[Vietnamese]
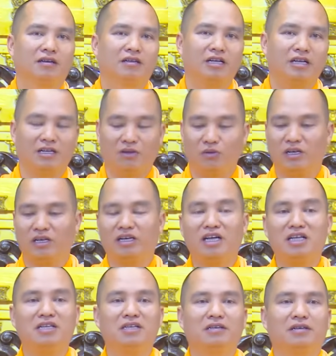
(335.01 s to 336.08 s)
Thỉnh lấy quyển
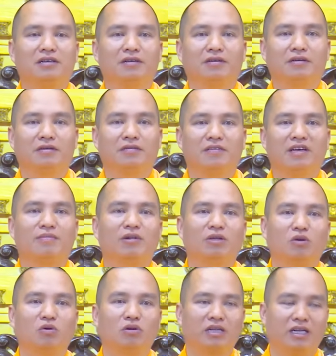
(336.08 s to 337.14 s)
kinh về mà
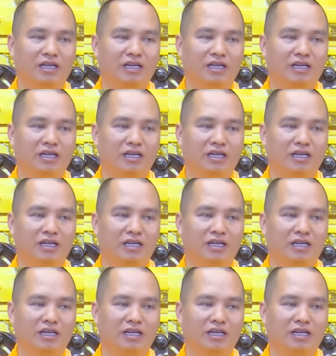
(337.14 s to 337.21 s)
tụng,